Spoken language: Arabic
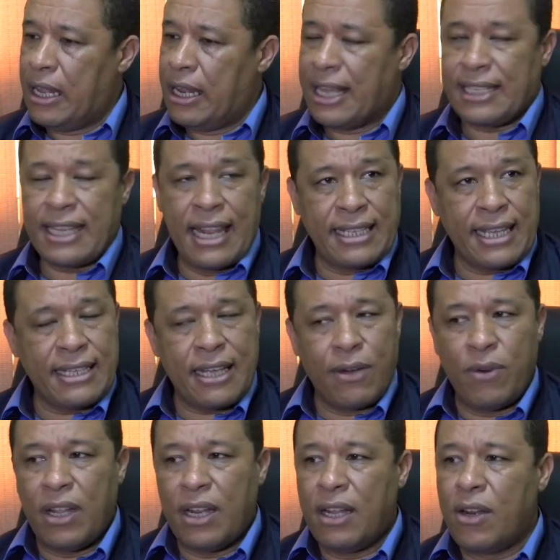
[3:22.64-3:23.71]
لا سي ان اس اس او
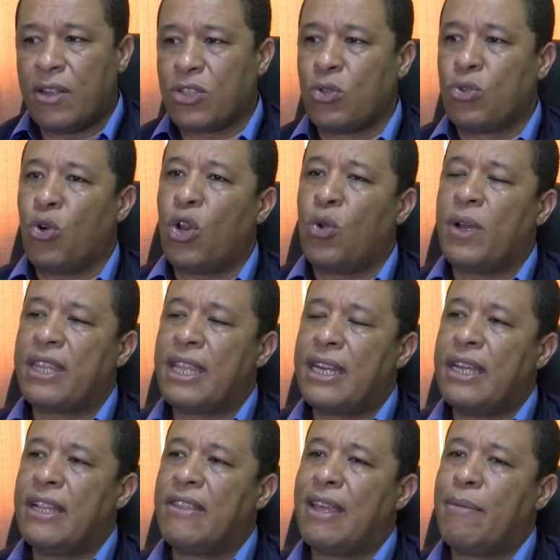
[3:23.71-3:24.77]
الصندوق
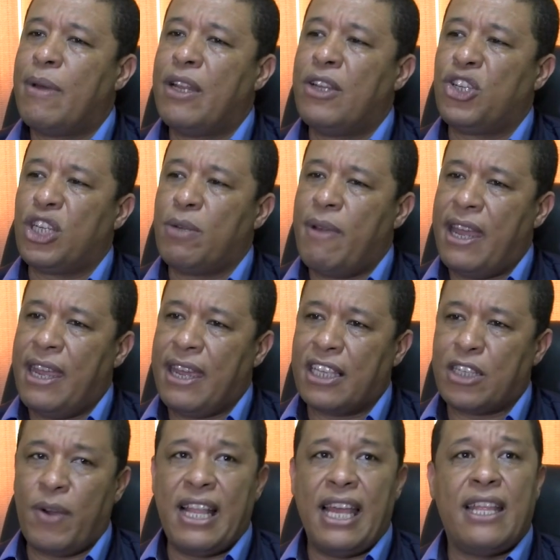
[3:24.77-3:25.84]
الوطني للضمان الاجتماعي
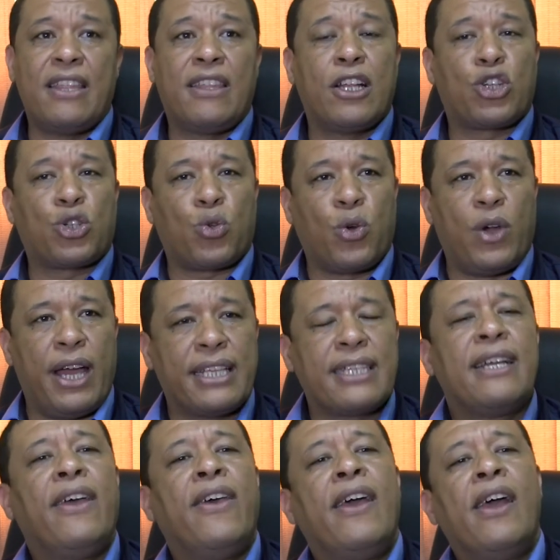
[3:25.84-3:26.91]
كانت واحد العدد ديال الشروحات
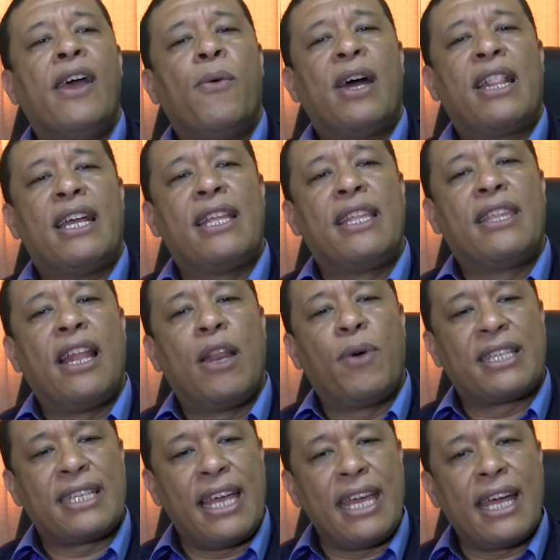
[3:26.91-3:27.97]
واحد العدد ديال
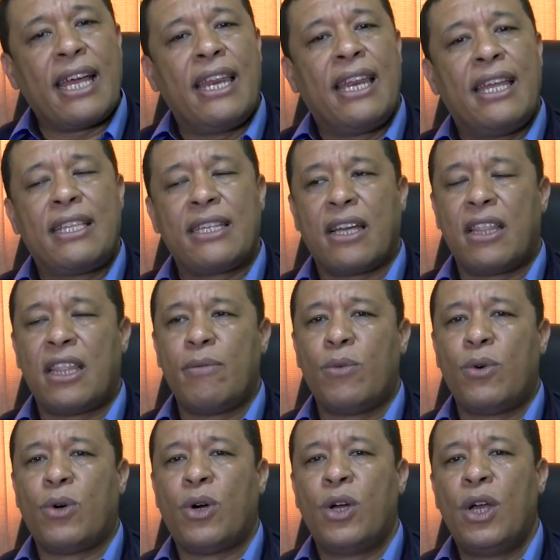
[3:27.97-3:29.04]
الوثائق اللي
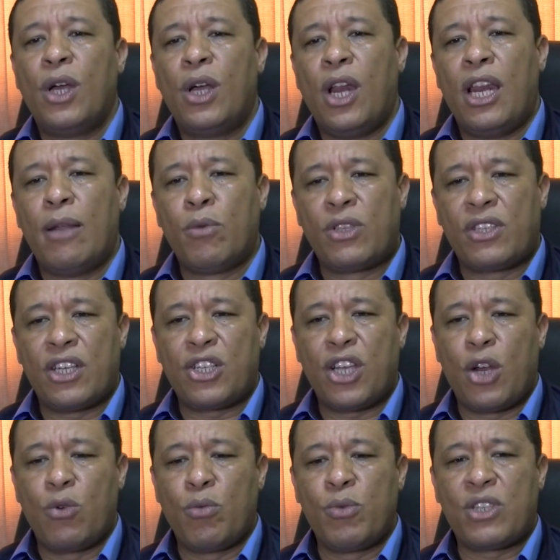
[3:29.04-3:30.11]
تقدموا
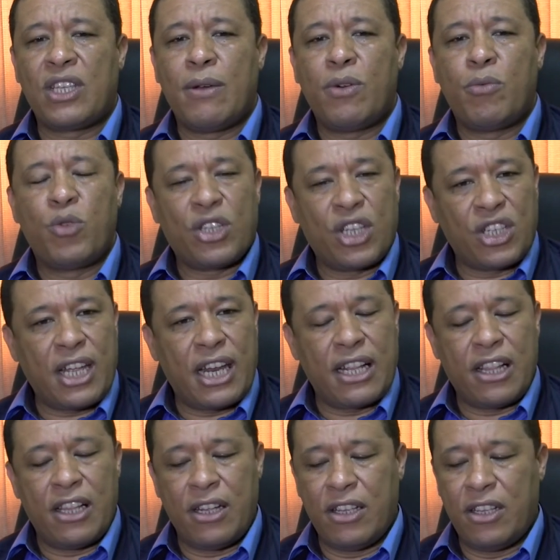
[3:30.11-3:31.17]
للمستشارين
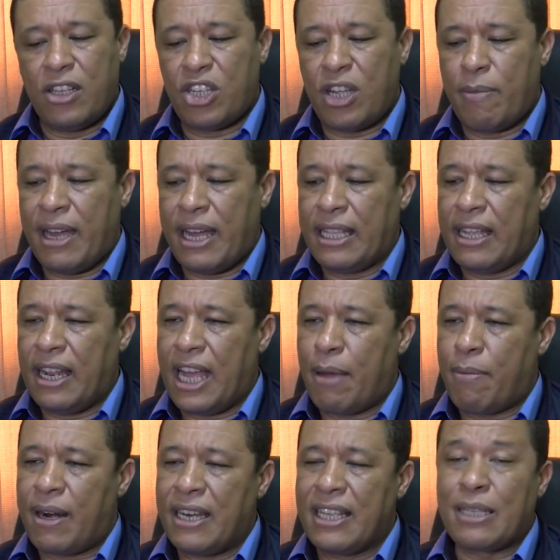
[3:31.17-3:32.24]
ومستشارات الجامعه ديال
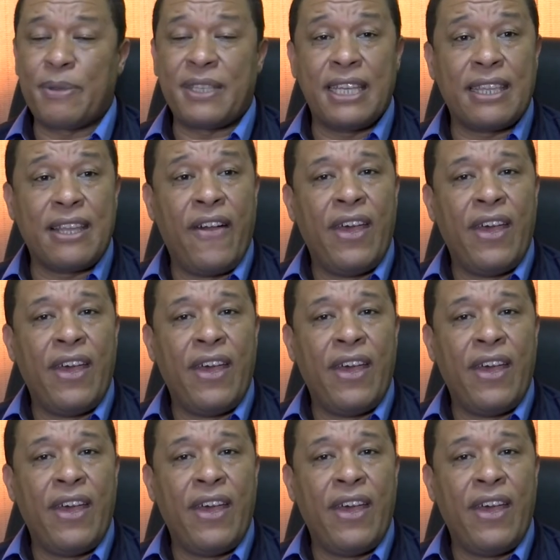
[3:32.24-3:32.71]
عامر لتبسيط